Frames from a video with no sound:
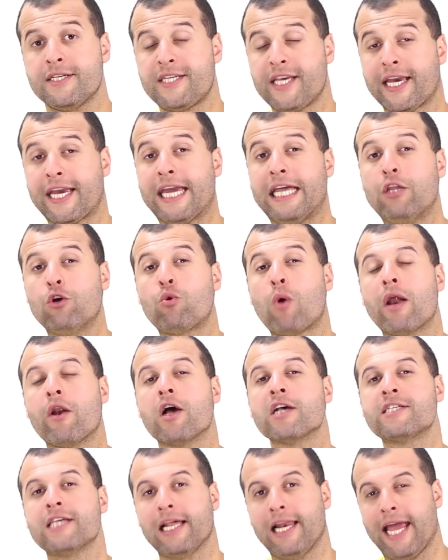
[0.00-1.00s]
Seguindo com a
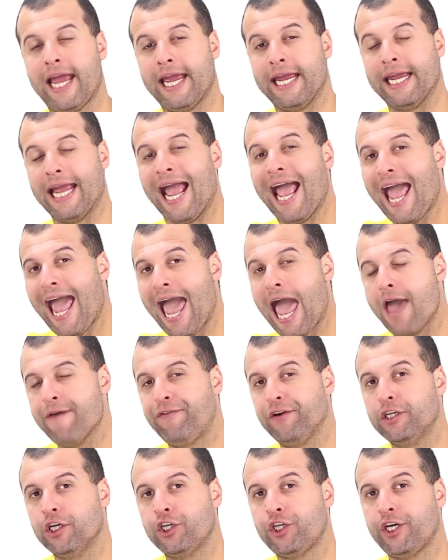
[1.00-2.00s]
nossa lei,
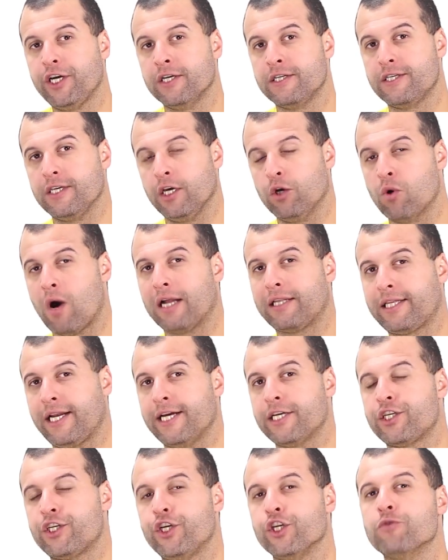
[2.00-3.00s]
f de x igual a
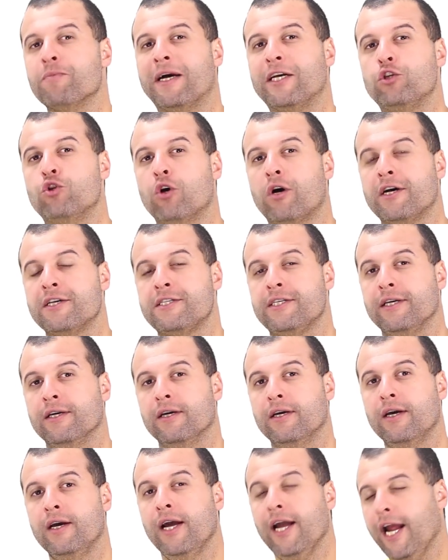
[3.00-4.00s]
3x mais
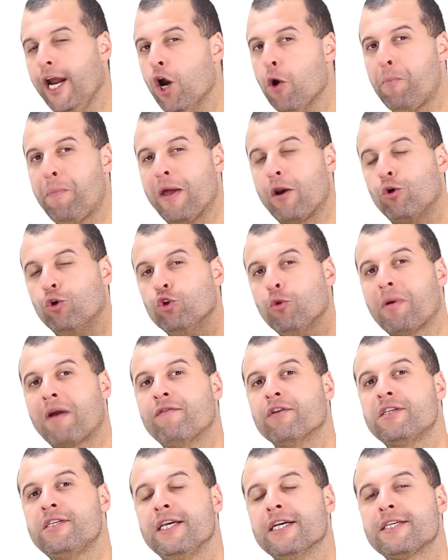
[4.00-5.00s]
12, eu pergunto para
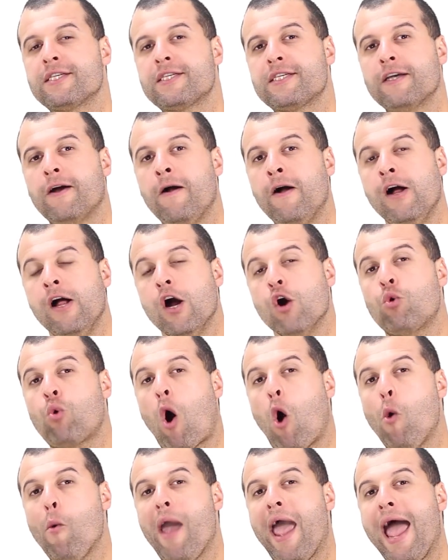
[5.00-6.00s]
vocês,
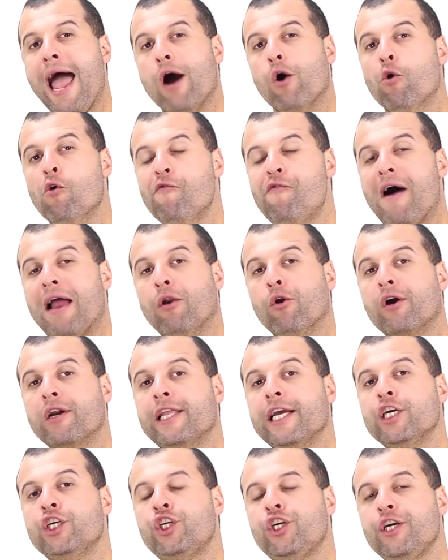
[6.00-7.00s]
qual é o valor
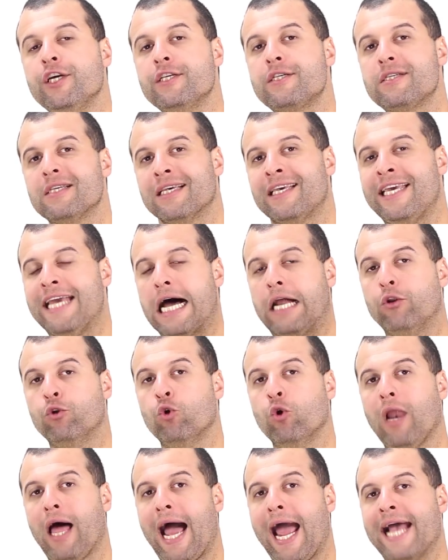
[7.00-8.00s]
de x que
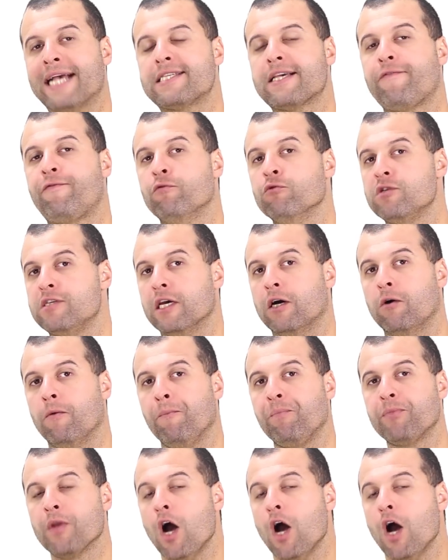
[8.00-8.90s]
anula essa função?